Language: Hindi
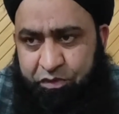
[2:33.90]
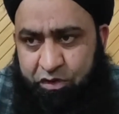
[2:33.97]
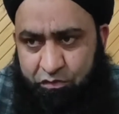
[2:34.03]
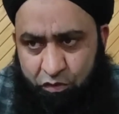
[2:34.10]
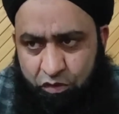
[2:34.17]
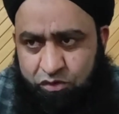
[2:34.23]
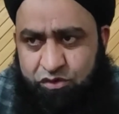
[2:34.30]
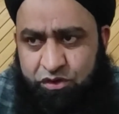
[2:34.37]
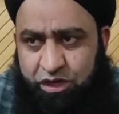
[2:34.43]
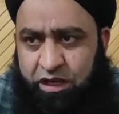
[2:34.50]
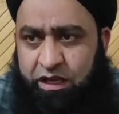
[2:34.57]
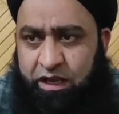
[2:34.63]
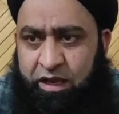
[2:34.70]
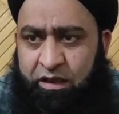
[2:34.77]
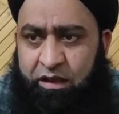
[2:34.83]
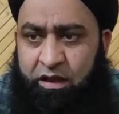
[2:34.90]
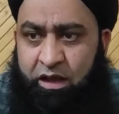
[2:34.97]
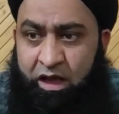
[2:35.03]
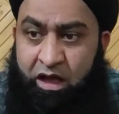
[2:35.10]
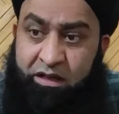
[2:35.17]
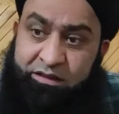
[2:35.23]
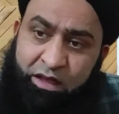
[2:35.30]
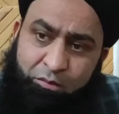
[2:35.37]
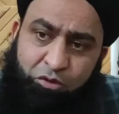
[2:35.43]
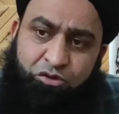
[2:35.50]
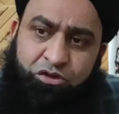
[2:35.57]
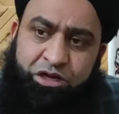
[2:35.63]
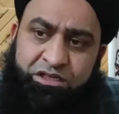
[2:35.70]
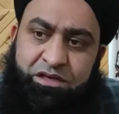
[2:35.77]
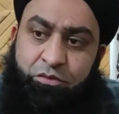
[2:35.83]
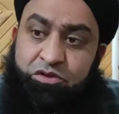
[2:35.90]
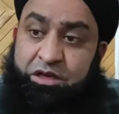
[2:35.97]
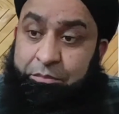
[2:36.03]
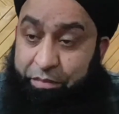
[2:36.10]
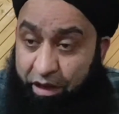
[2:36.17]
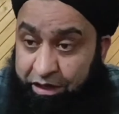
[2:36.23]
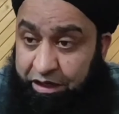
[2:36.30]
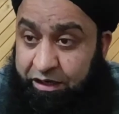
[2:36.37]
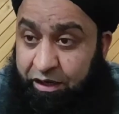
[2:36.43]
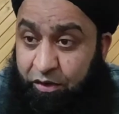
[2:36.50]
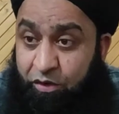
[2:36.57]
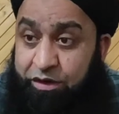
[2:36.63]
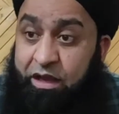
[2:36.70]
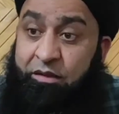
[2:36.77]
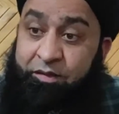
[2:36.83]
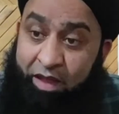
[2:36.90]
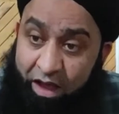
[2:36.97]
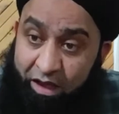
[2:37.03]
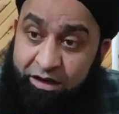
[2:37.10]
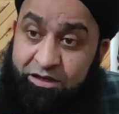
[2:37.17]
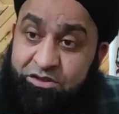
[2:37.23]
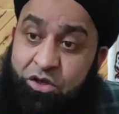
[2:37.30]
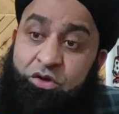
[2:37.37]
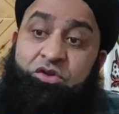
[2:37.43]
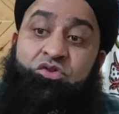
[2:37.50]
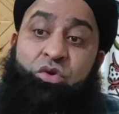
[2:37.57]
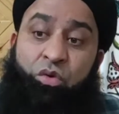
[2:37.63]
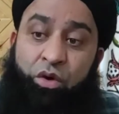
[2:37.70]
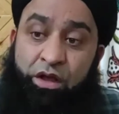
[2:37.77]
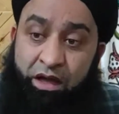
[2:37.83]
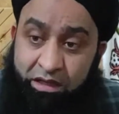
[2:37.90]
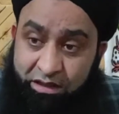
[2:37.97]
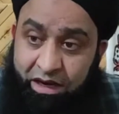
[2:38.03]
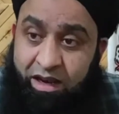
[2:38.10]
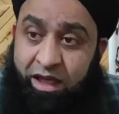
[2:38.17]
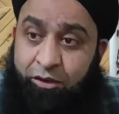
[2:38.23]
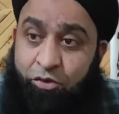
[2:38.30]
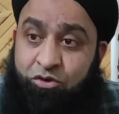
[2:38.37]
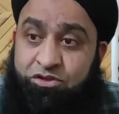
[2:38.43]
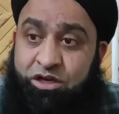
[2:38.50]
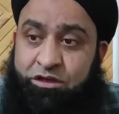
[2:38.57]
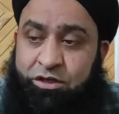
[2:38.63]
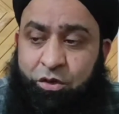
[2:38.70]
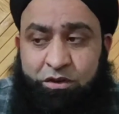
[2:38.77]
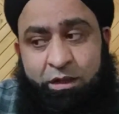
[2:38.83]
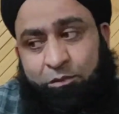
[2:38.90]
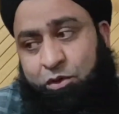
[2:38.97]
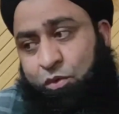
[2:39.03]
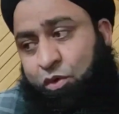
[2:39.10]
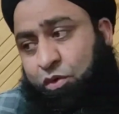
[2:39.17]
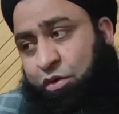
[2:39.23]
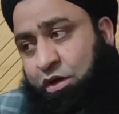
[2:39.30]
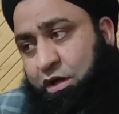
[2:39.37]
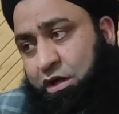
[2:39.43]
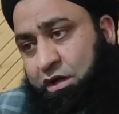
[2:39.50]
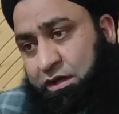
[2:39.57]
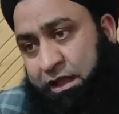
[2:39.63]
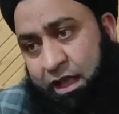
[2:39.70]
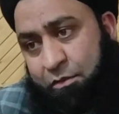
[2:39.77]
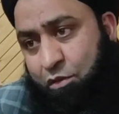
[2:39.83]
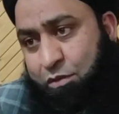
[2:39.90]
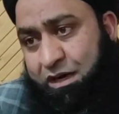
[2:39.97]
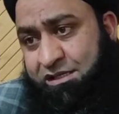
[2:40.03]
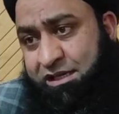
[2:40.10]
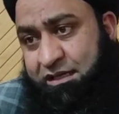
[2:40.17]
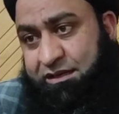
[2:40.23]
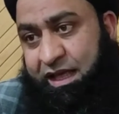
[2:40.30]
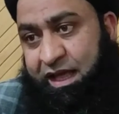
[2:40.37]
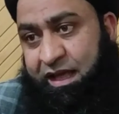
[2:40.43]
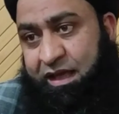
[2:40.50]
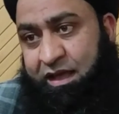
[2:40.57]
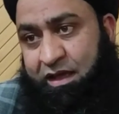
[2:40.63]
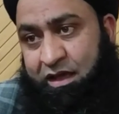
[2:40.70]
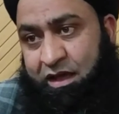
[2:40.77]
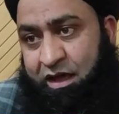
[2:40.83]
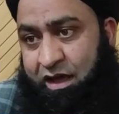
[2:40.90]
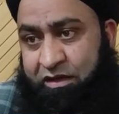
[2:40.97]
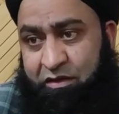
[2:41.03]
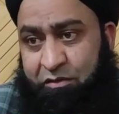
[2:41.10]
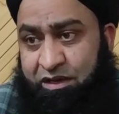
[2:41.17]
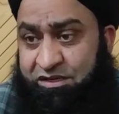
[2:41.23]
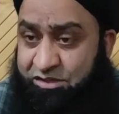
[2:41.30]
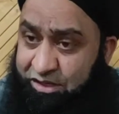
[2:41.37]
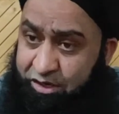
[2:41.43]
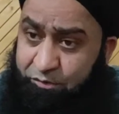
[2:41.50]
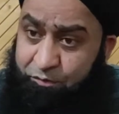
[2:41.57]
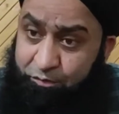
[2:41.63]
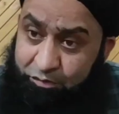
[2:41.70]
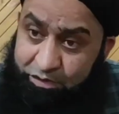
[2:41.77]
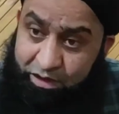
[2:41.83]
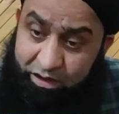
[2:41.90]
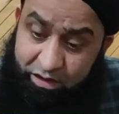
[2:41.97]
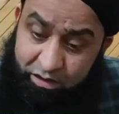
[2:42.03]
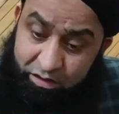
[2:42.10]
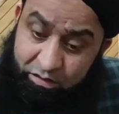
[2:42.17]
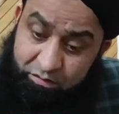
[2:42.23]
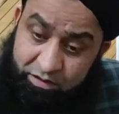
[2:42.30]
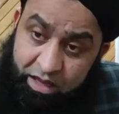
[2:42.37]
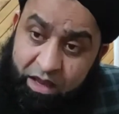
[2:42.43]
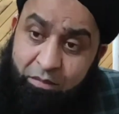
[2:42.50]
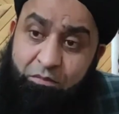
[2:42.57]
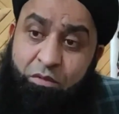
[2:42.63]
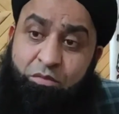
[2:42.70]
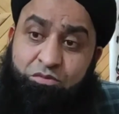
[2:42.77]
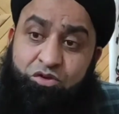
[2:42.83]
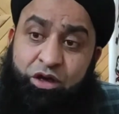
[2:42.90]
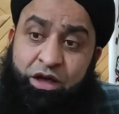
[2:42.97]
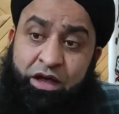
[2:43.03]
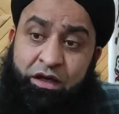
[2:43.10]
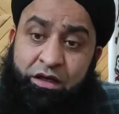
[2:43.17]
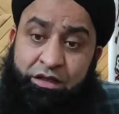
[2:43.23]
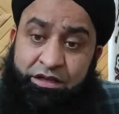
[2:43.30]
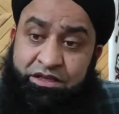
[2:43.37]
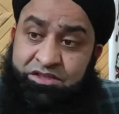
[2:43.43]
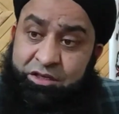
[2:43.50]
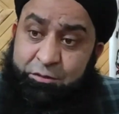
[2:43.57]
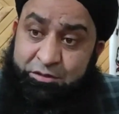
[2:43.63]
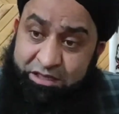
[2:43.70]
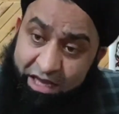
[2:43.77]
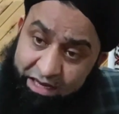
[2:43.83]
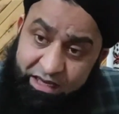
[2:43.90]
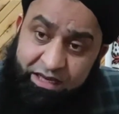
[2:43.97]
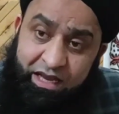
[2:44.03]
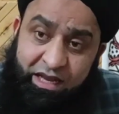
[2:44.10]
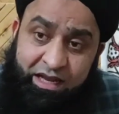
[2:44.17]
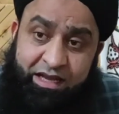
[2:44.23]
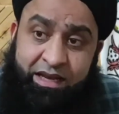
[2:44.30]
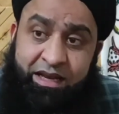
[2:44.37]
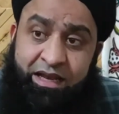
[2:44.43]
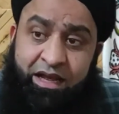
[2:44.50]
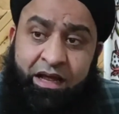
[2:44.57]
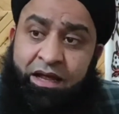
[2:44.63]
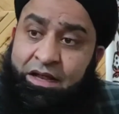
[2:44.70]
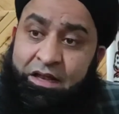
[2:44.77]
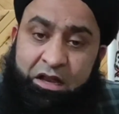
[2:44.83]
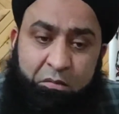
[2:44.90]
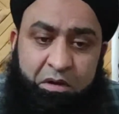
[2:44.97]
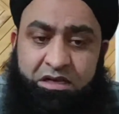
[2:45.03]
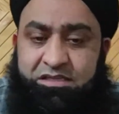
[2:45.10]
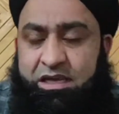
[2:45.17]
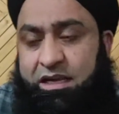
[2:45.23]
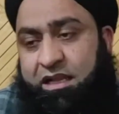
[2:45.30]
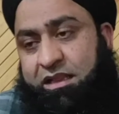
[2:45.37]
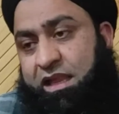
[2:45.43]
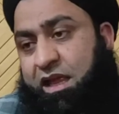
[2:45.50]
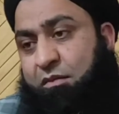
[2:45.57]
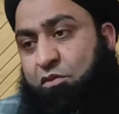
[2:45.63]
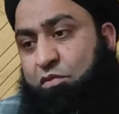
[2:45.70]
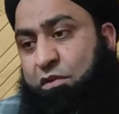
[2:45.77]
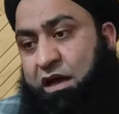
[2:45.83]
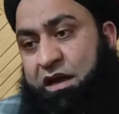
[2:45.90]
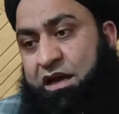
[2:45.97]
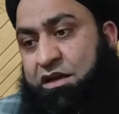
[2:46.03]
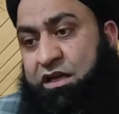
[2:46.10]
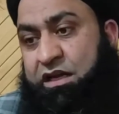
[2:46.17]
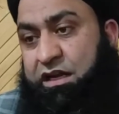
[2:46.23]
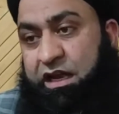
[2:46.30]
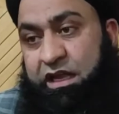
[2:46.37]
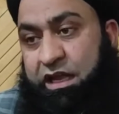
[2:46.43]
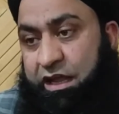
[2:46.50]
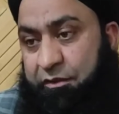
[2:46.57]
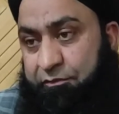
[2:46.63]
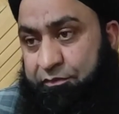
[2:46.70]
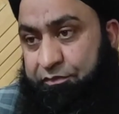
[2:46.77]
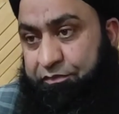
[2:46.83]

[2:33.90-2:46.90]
वो उज़ुर नहीं है हाँ तब उज़ुर है जब उसे पानी ना हो या नहाने से उसको कोई ख़तरा लायक हो सकता हो तब तो वो तयम कर सकता है अदरवाइज़ सिर्फ ये तयम जो है ये सिर्फ शहरी के लिए करेगा नमाज के लिए तयम करना ठीक नहीं है